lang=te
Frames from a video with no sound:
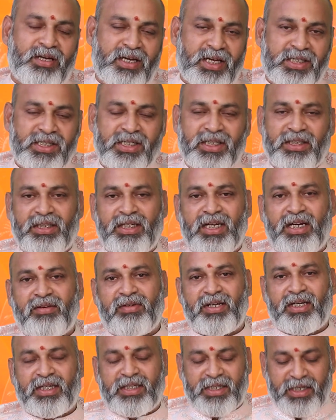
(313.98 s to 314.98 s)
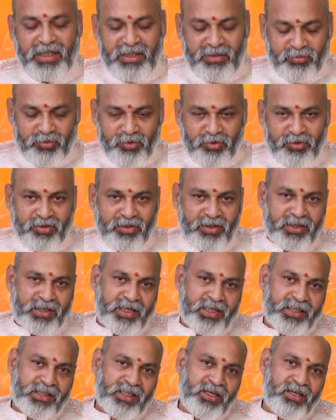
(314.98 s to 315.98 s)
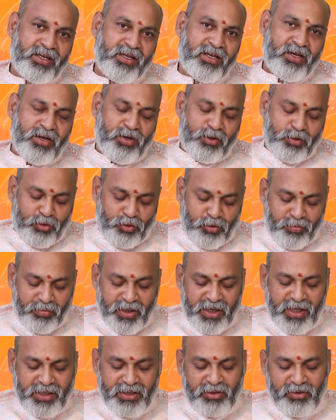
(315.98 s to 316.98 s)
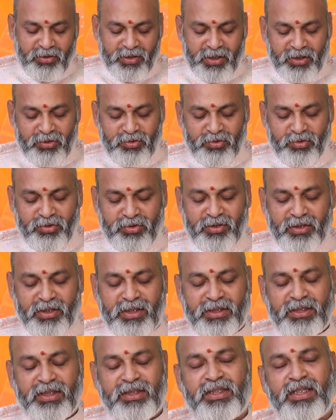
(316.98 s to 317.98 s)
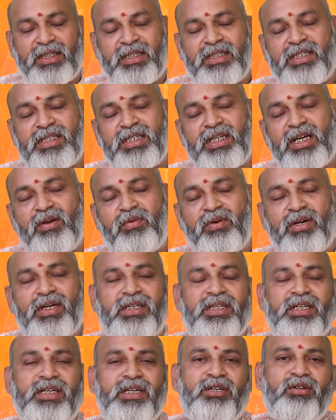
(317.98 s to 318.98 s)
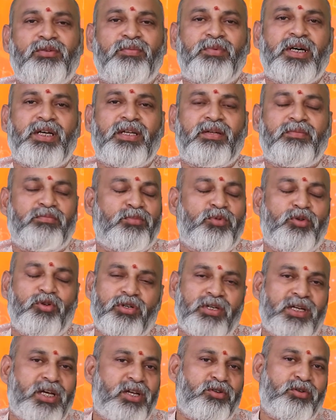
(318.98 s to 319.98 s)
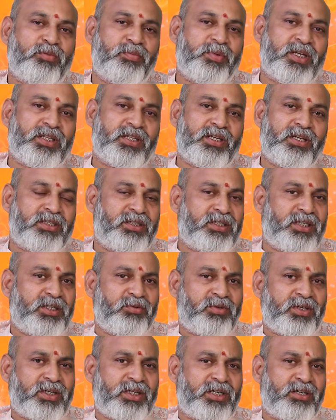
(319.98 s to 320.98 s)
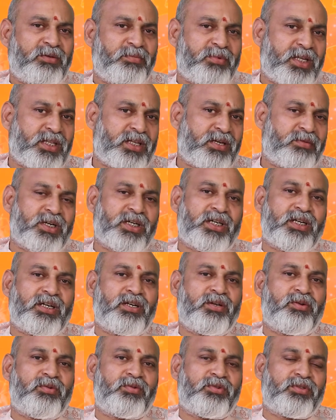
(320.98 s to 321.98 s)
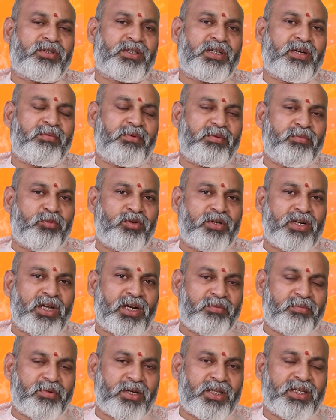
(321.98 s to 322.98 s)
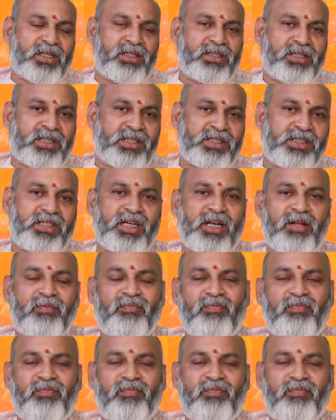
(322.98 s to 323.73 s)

నక్షత్రాల వారికి అని చెప్పి చూసుకున్నట్లయితే కుంభరాశిలో కనుక చూసుకున్నట్లయితే ధనిష్ట ఒకటి రెండు పా మూడు నాలుగు పాదాలు ఎందుకంటే ఒకటి రెండు పాదాలు మకరంలో ఉంటుంది కాబట్టి మూడు నాలుగు పాదాలు ధనిష్ట